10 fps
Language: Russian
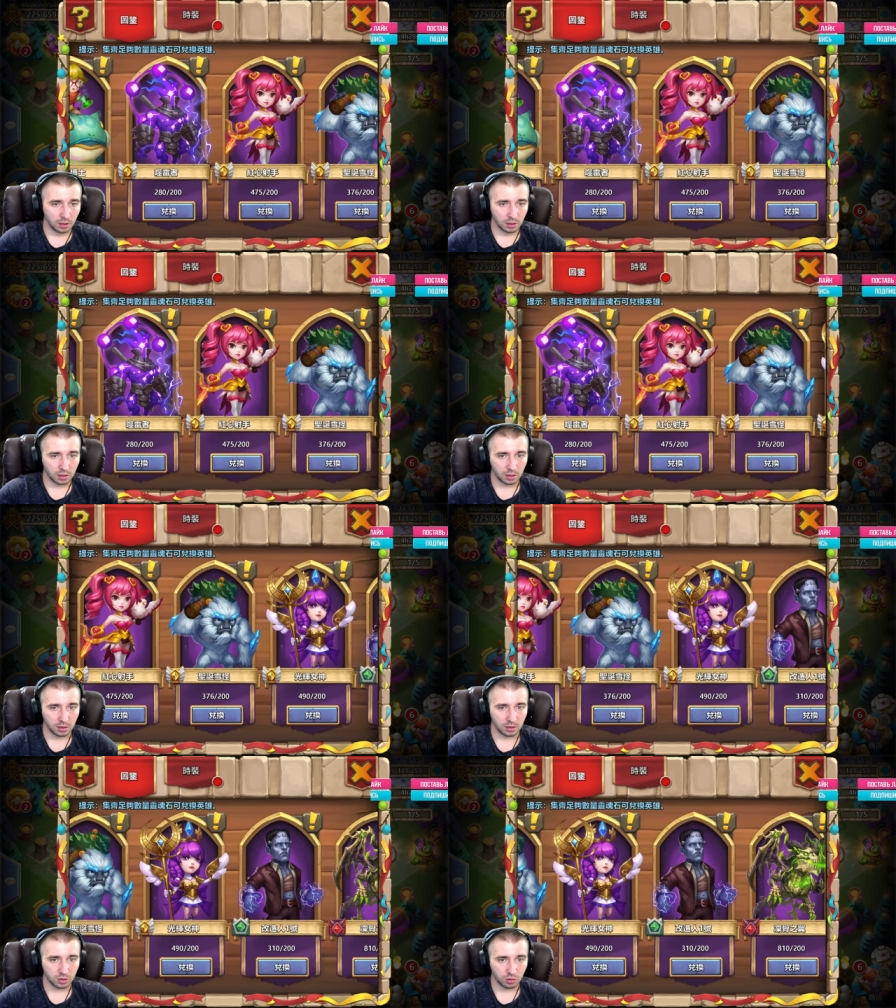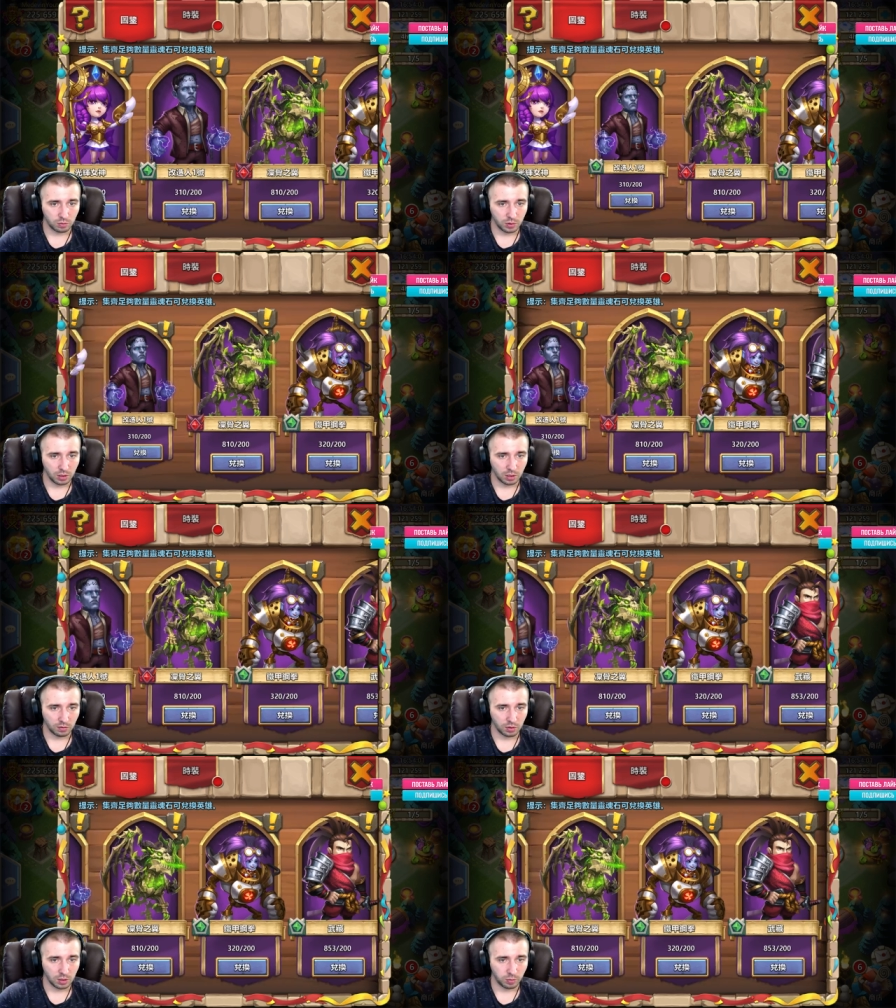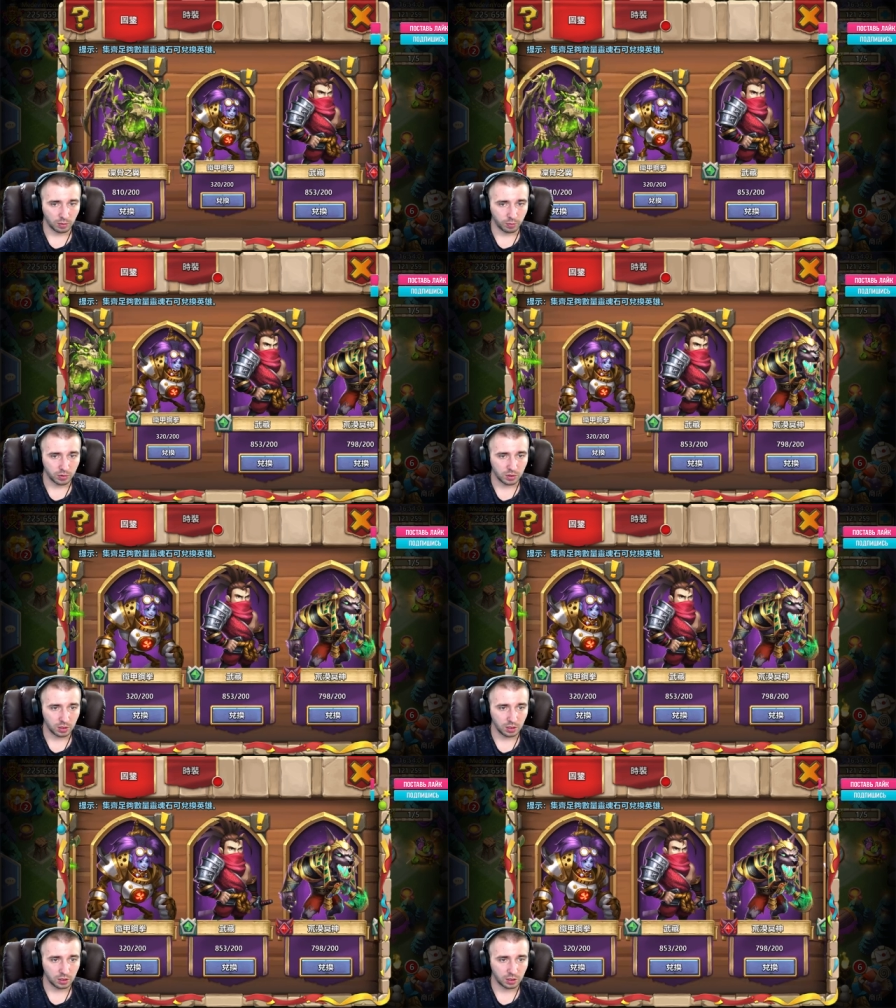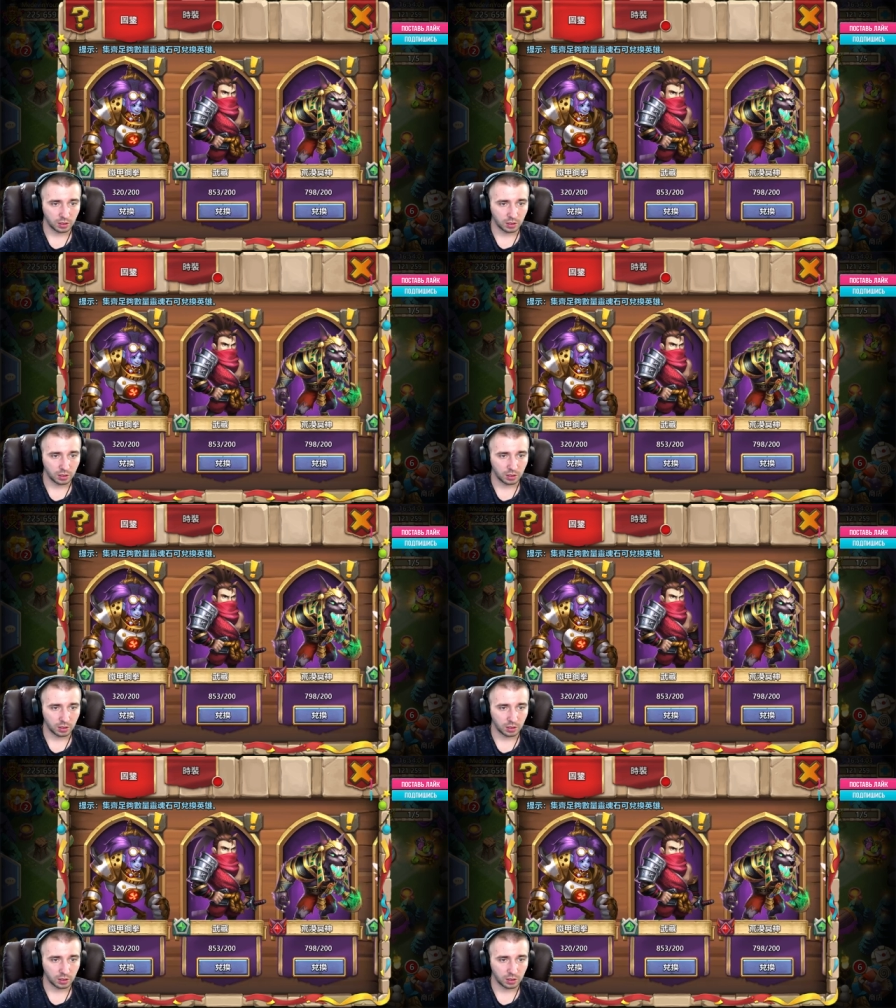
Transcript: А, чтобы никого не пропустить.